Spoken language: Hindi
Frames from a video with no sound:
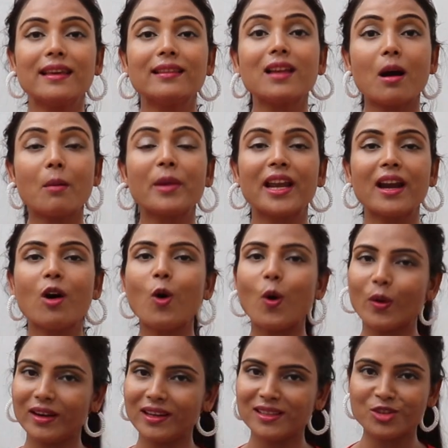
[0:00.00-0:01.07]
ये था मेरा
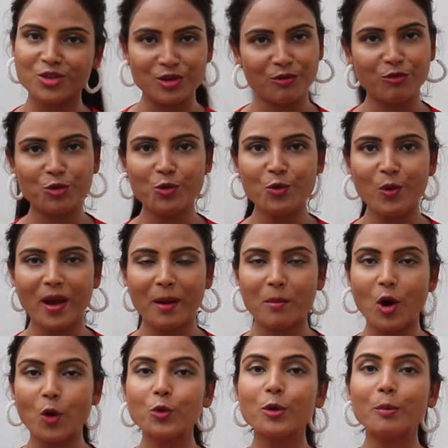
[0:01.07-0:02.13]
ऑनेस्ट रिव्यू
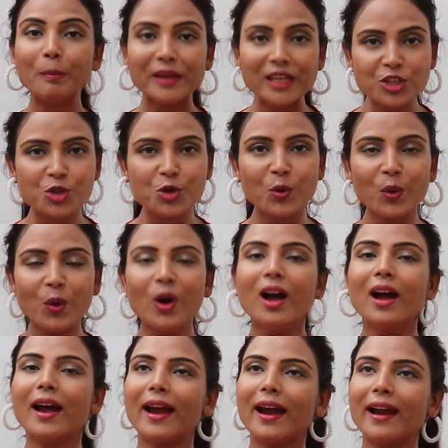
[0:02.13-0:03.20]
अबाउट मीशो
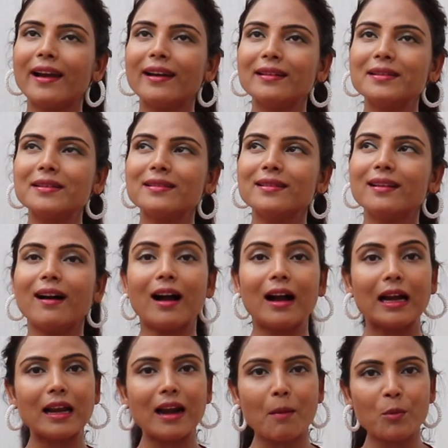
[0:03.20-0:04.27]
एंड
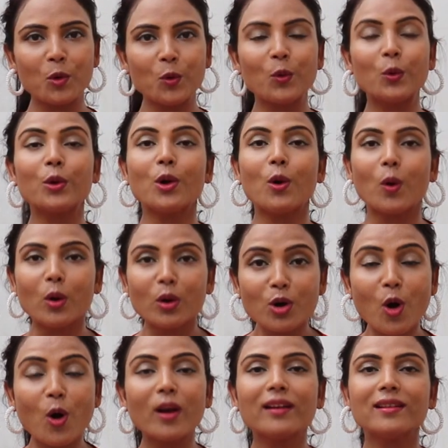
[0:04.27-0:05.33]
अगर आप लोग कोई और
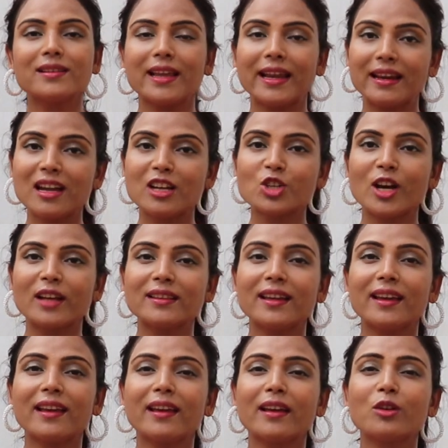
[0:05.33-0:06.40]
हॉल देखना
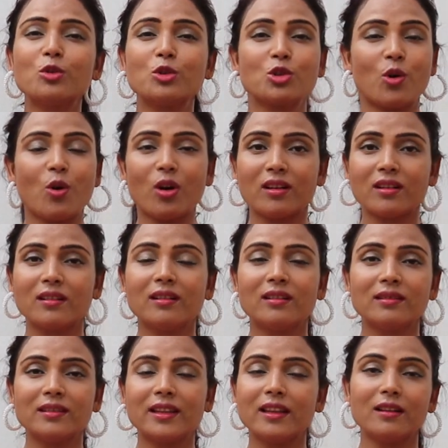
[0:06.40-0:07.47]
चाहते हैं कुछ और
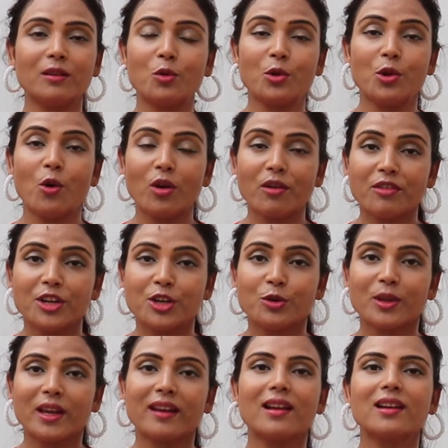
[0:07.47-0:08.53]
कोई और
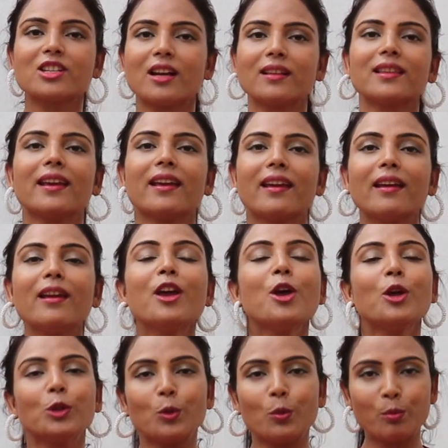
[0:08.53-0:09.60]
वीडियो देखना चाहते हैं
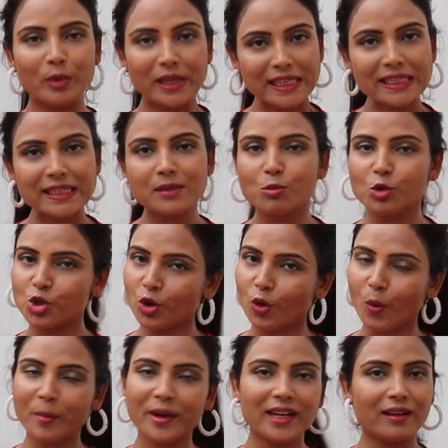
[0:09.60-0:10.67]
तो प्लीज़ मुझे
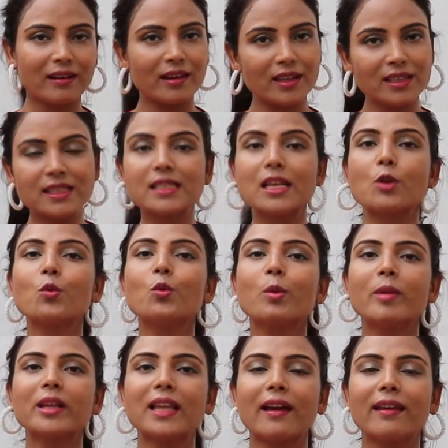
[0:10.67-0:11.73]
कमेंट करके
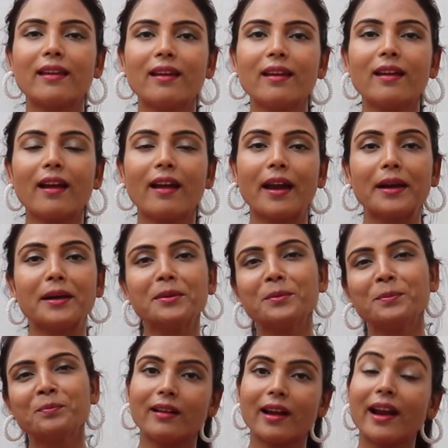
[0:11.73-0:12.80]
ज़रूर बताइए एंड
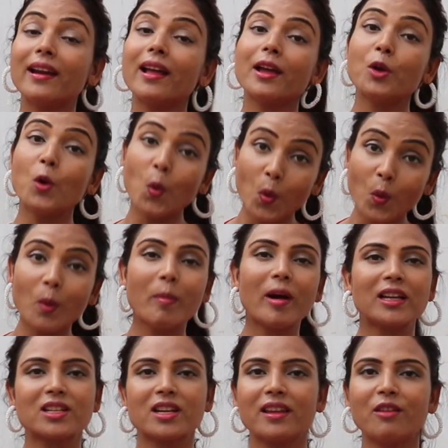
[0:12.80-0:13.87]
एंड आई होप
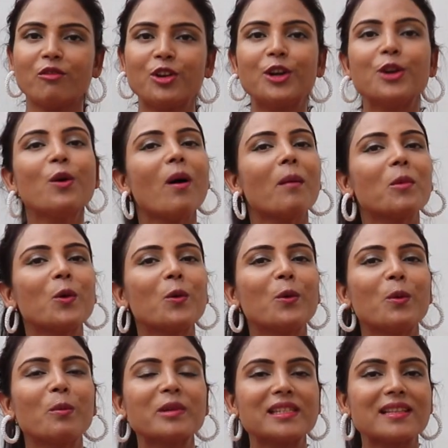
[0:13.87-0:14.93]
आज का ये वीडियो आप लोगों
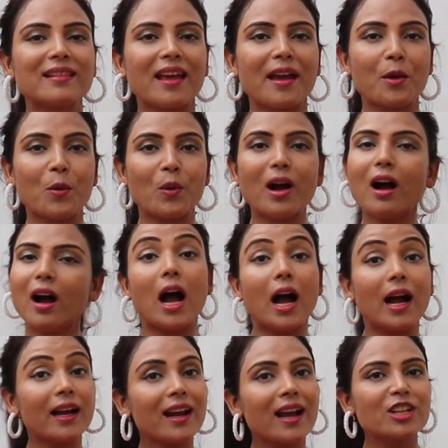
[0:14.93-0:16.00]
को पसंद आया होगा
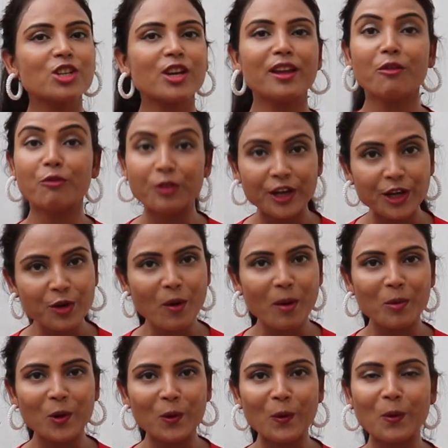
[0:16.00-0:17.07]
अगर आज का ये वीडियो
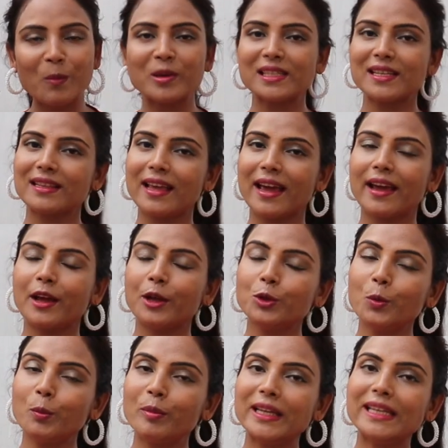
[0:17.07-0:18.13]
आप लोगों को पसंद आया है
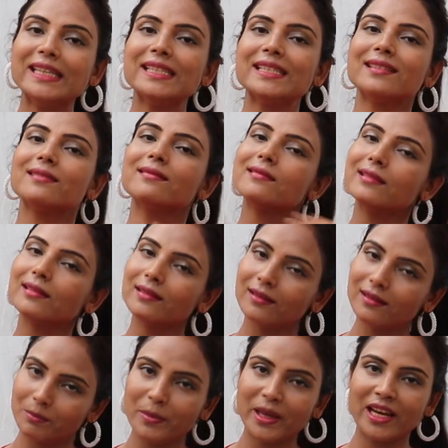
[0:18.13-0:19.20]
तो प्लीज़
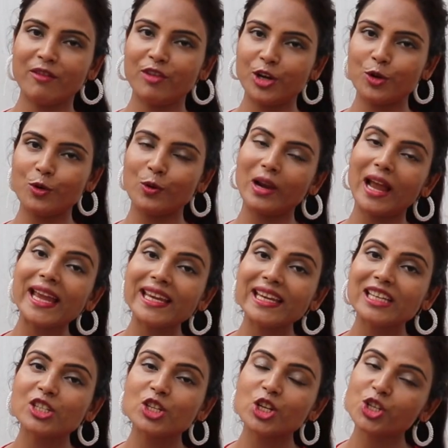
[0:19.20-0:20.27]
मेरे वीडियो को लाइक
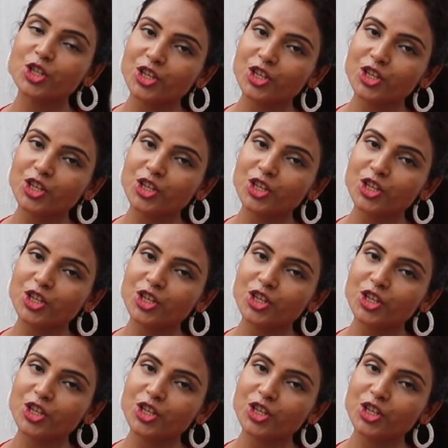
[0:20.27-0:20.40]
कीजिए